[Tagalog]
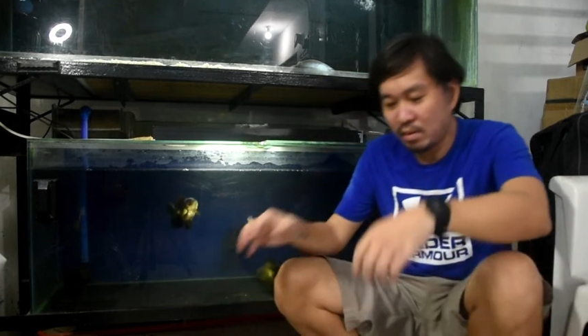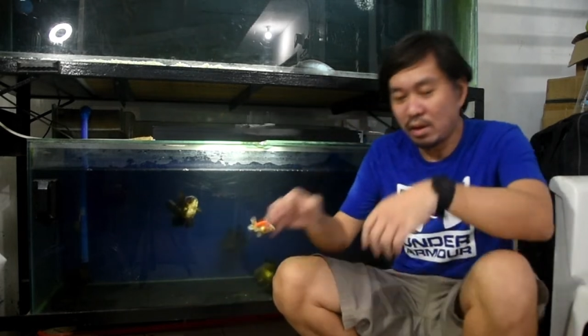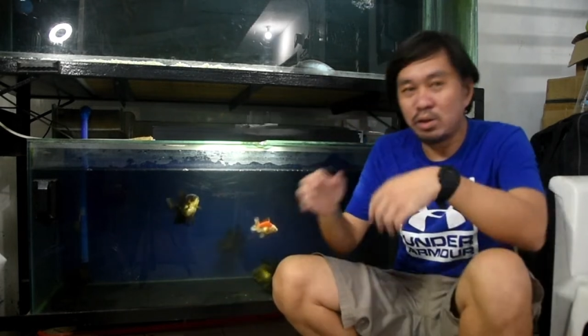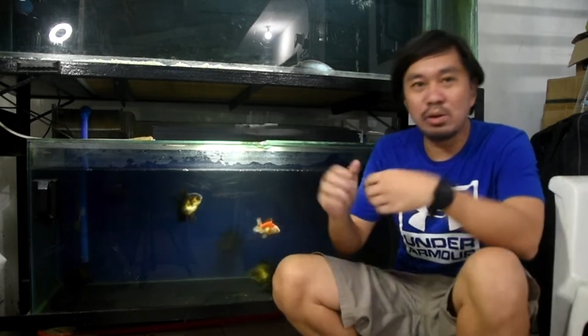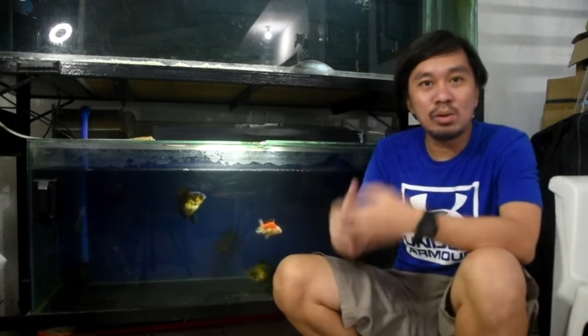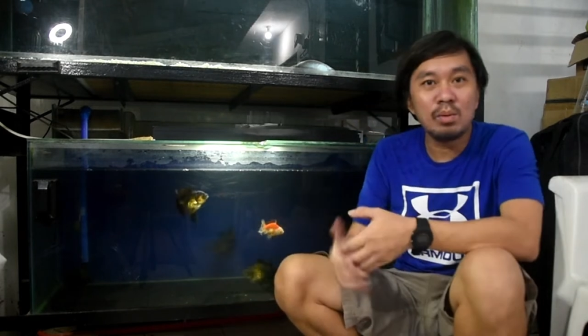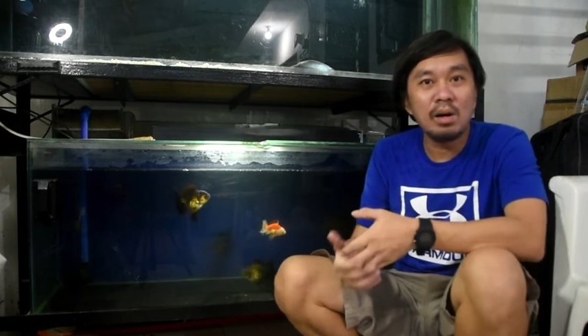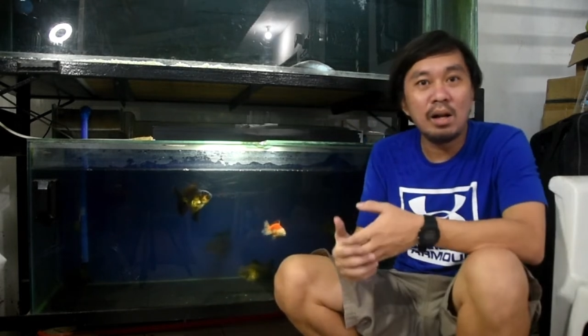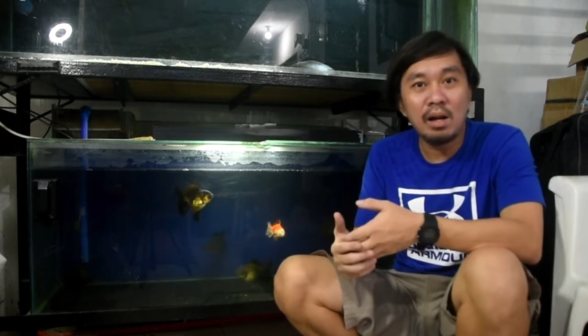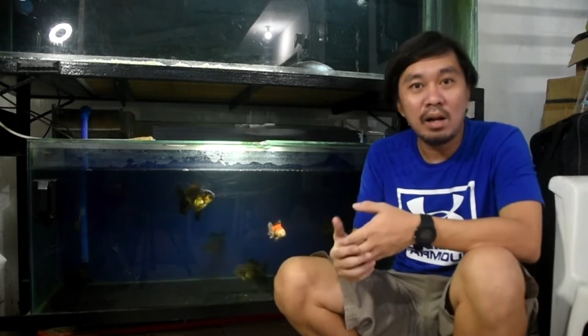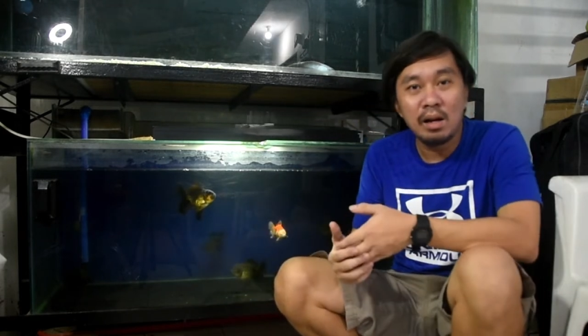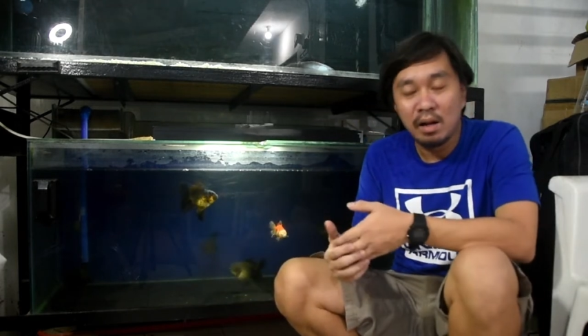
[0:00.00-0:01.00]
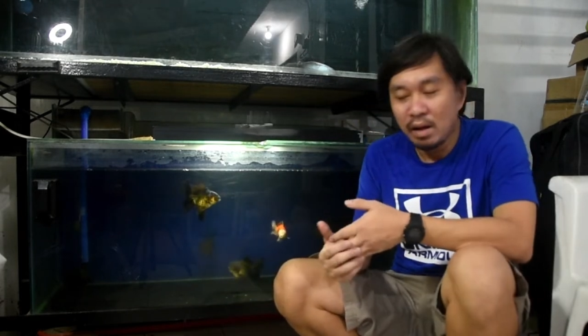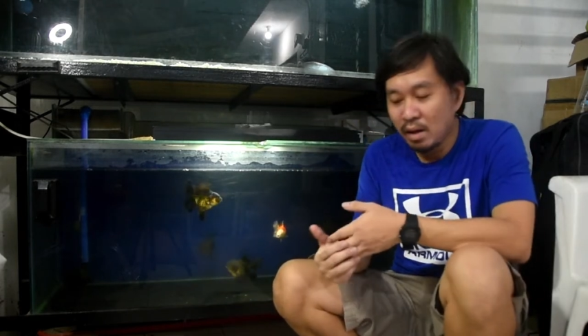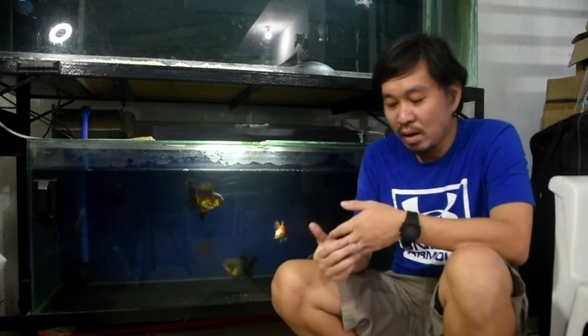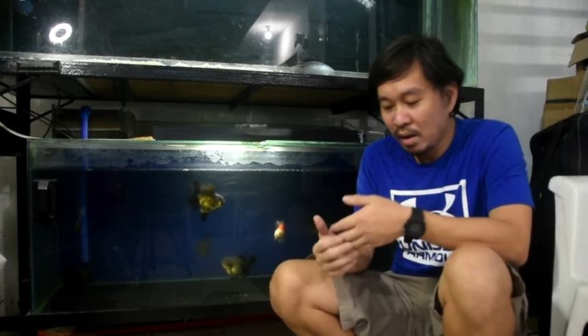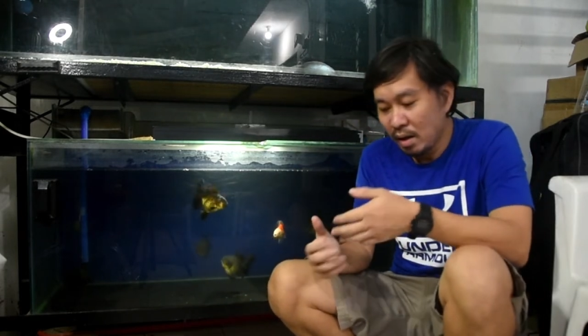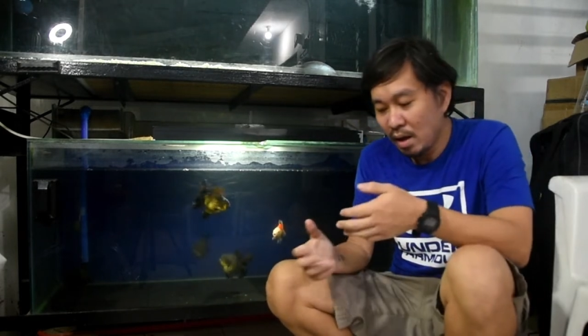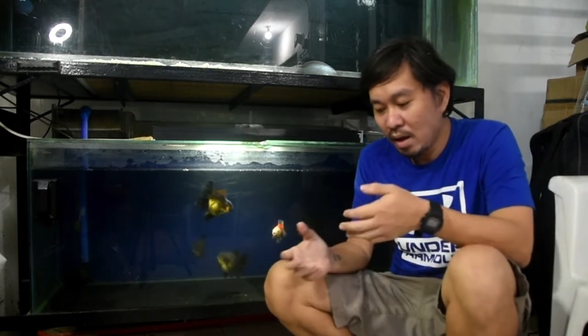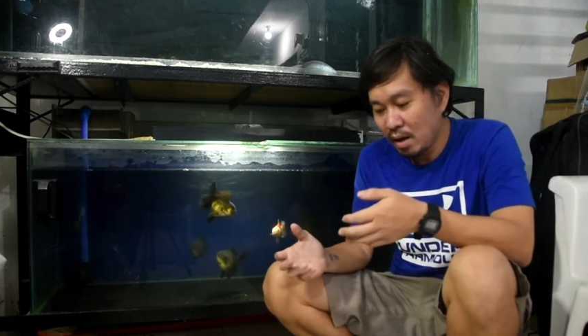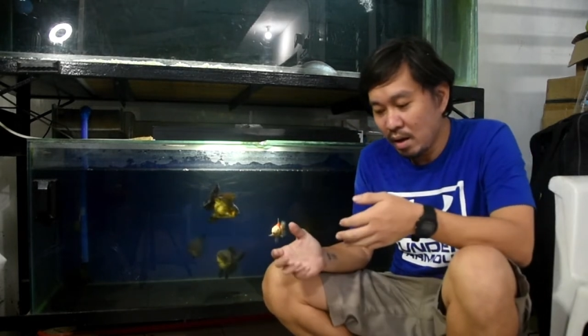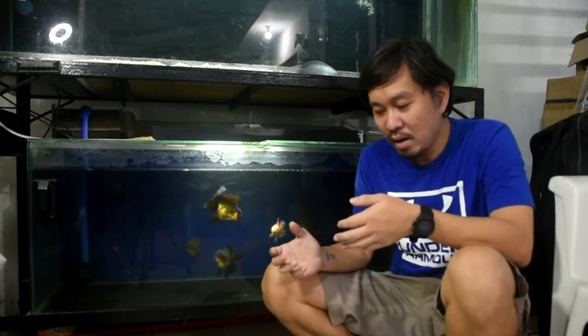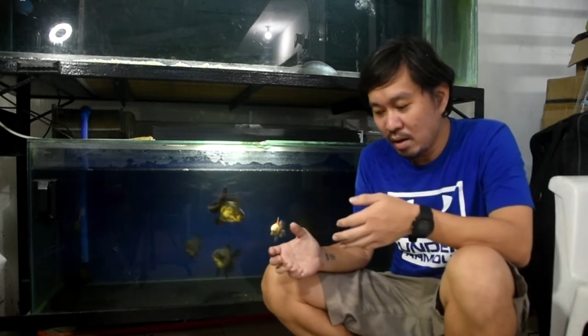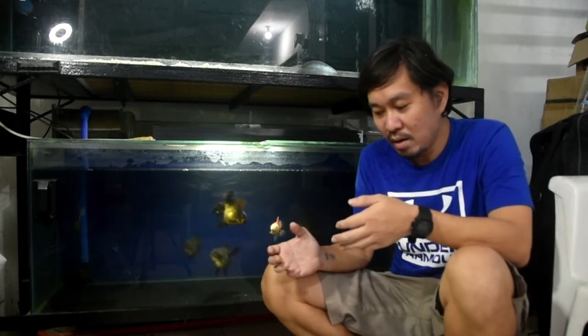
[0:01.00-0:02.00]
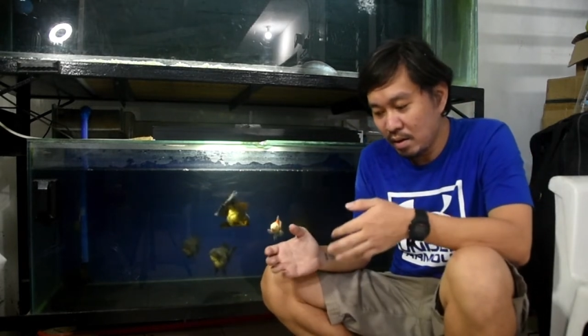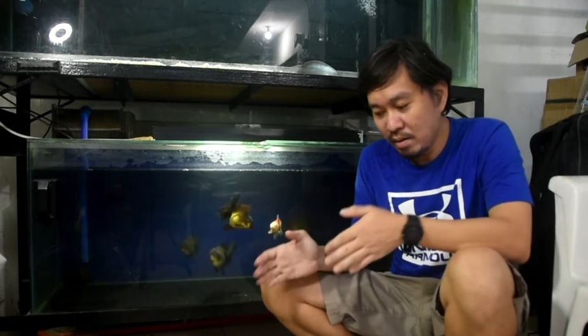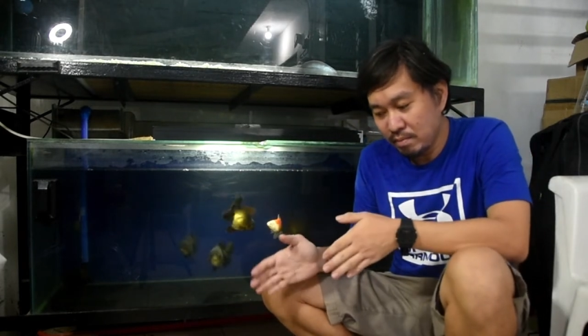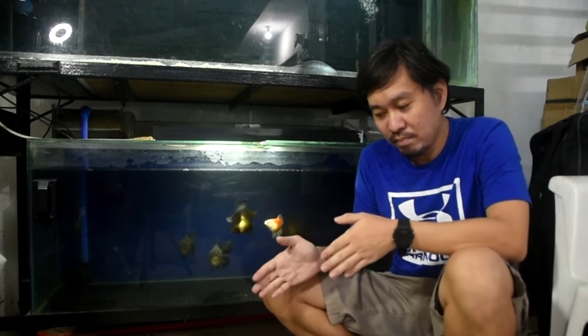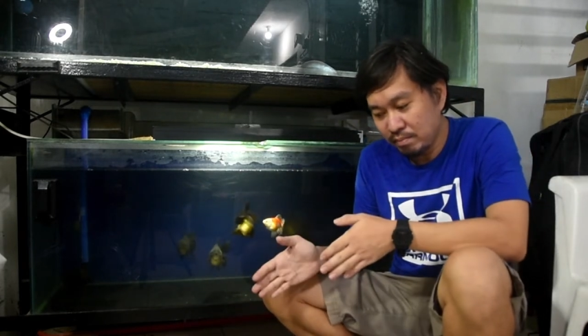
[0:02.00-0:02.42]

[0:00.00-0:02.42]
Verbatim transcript: as usual uh,